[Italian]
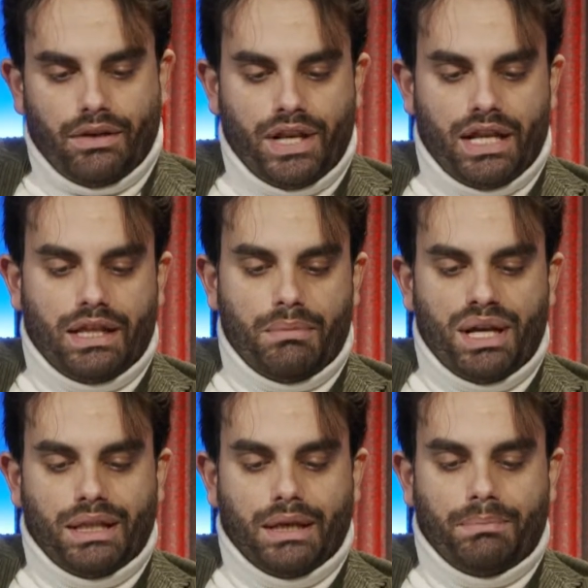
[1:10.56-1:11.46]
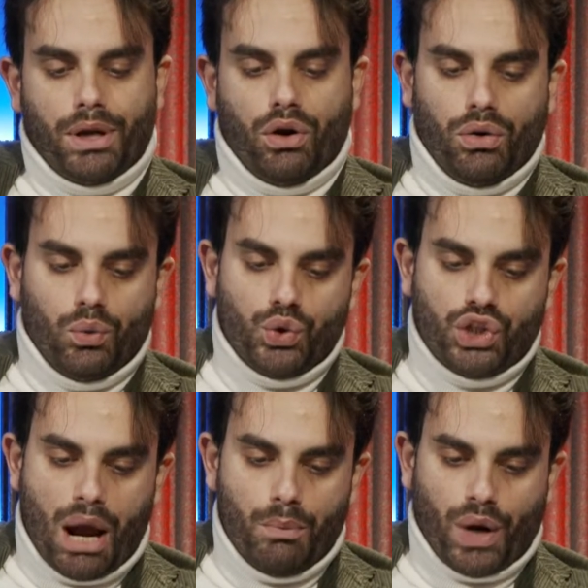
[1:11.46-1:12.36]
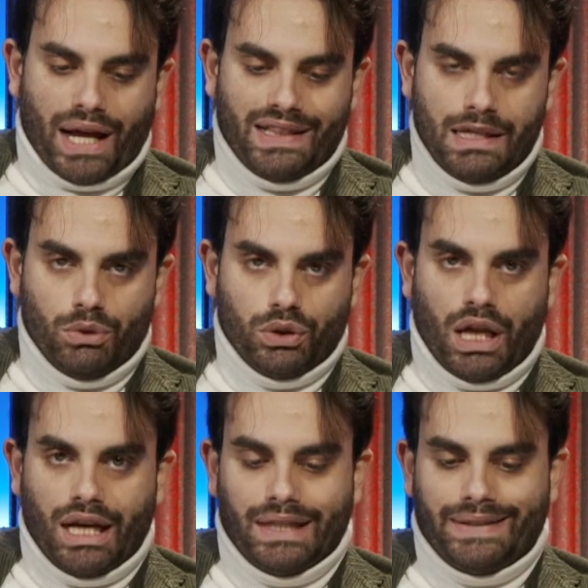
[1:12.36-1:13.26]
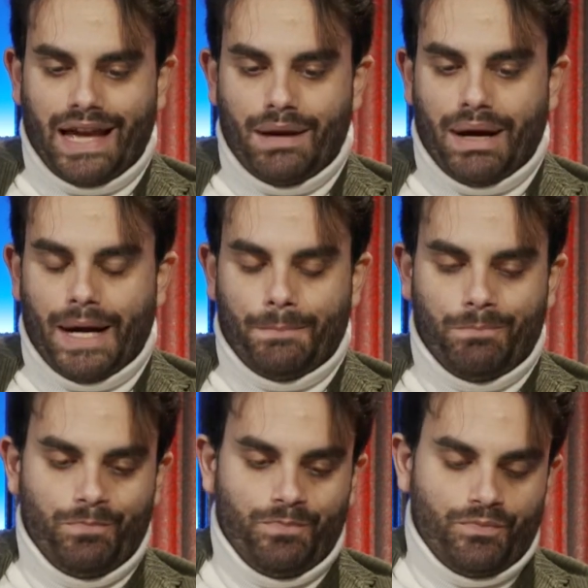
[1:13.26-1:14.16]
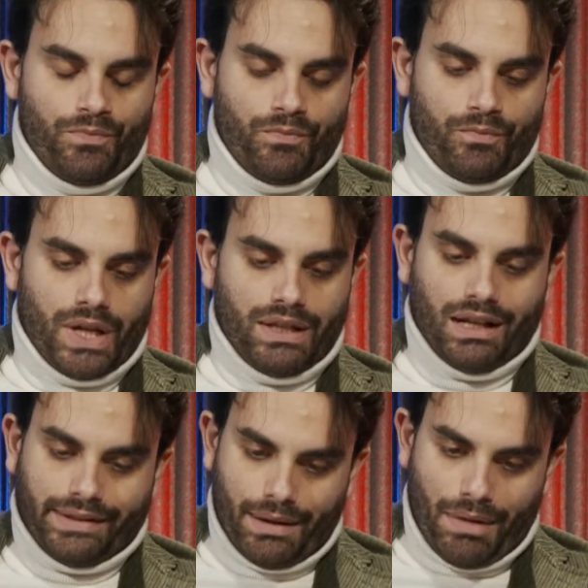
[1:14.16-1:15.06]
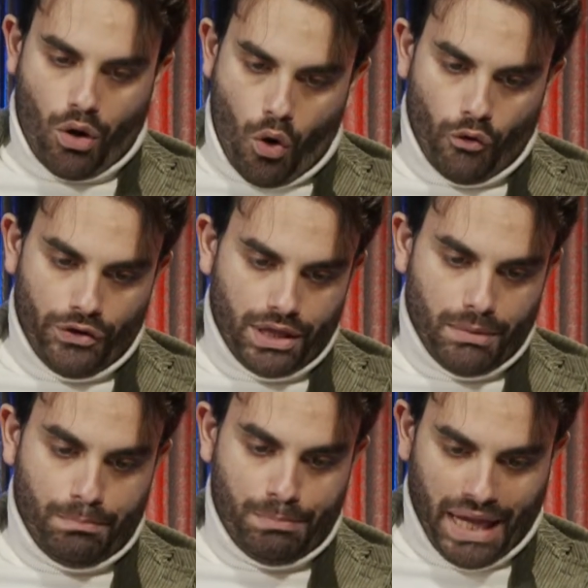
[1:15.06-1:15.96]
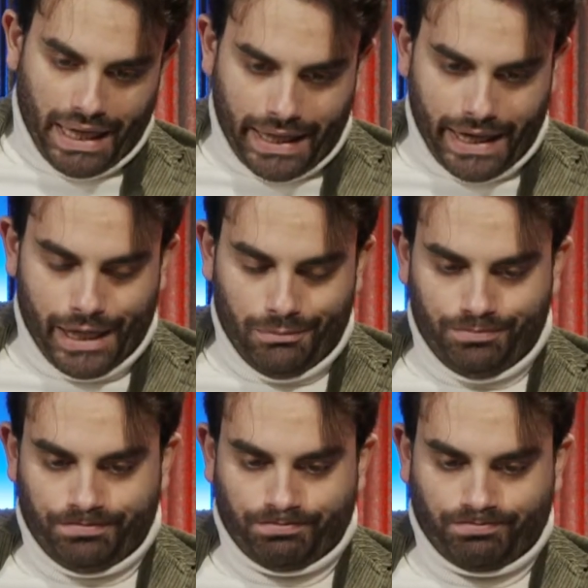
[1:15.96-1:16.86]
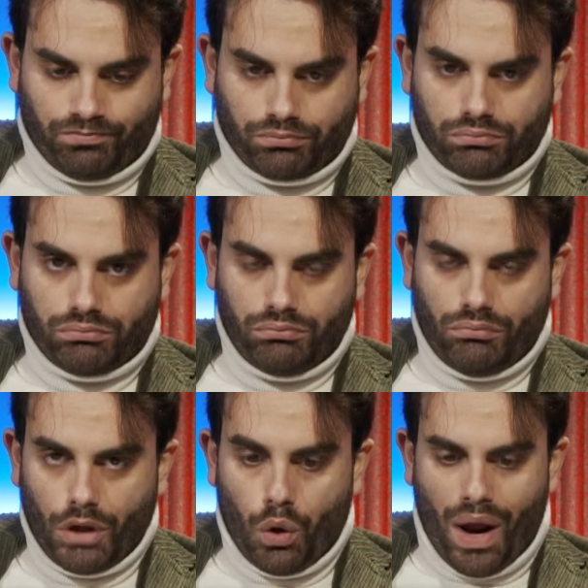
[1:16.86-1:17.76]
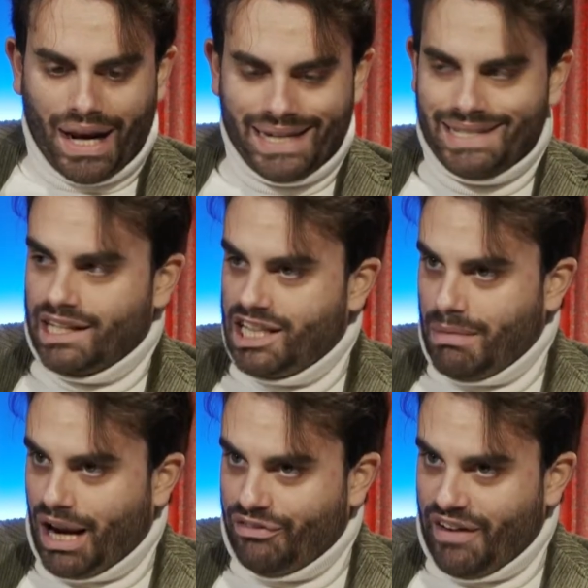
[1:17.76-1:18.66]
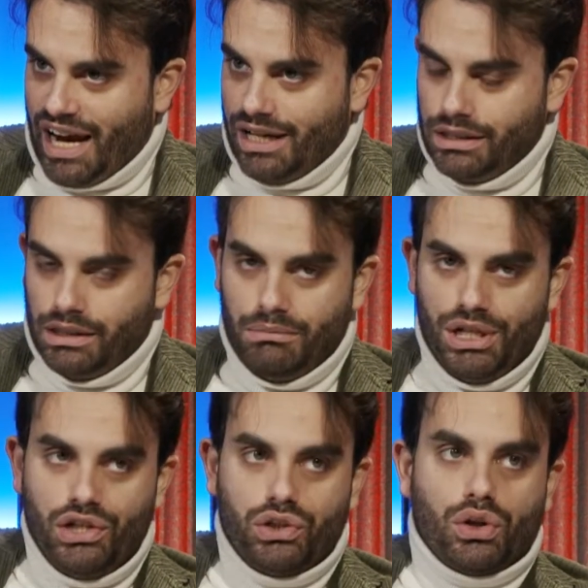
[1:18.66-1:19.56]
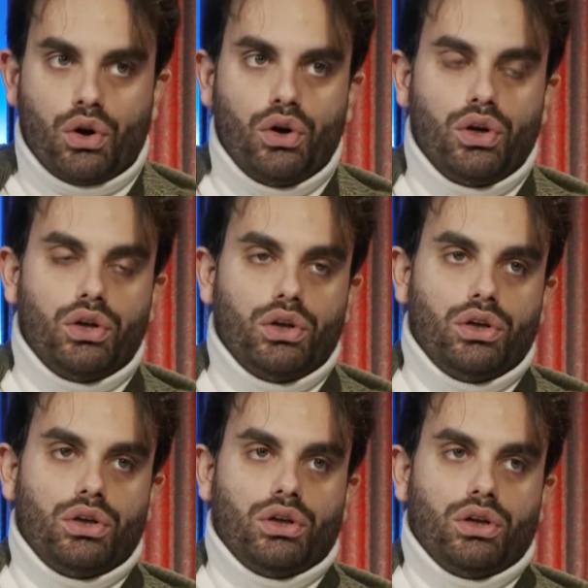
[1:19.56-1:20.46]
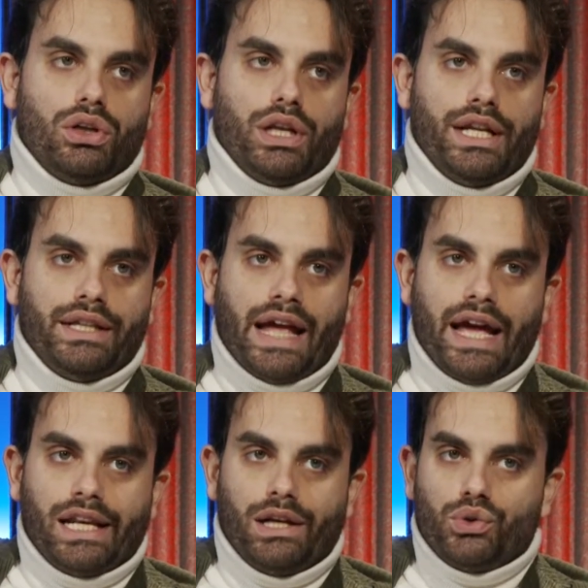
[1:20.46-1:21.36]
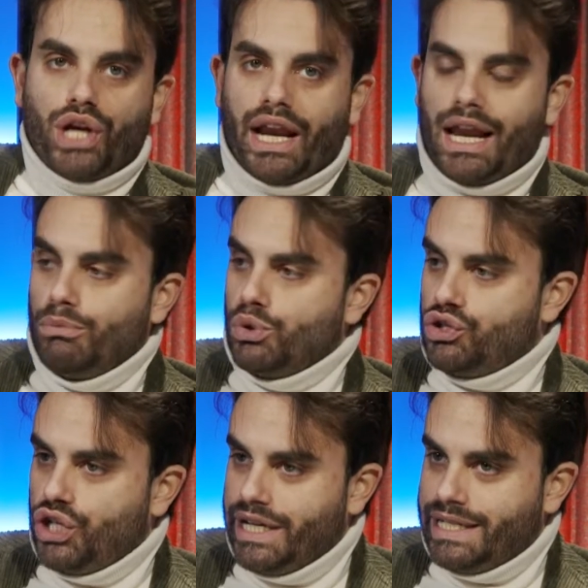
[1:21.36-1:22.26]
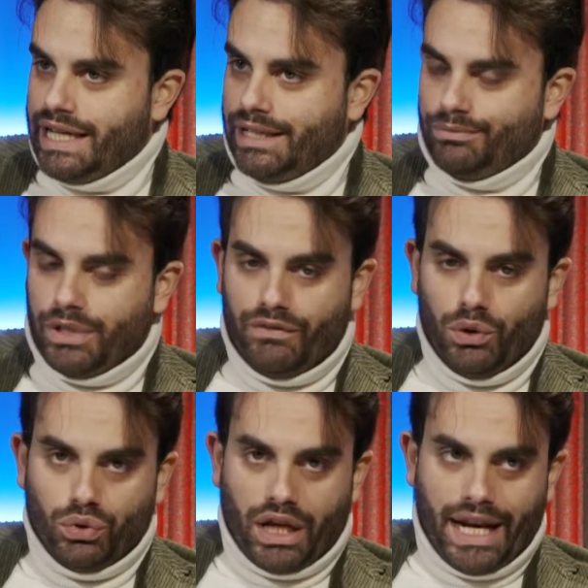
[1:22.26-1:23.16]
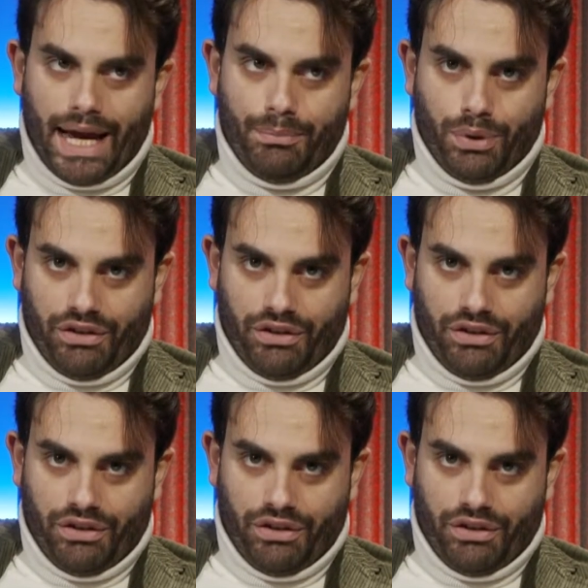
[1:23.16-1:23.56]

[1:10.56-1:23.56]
evidentemente, però usciamo un attimo dal tema, dal tema Covid perché qualche settimana fa il ministro degli interni, Luciana Lamorgese, è venuta a Napoli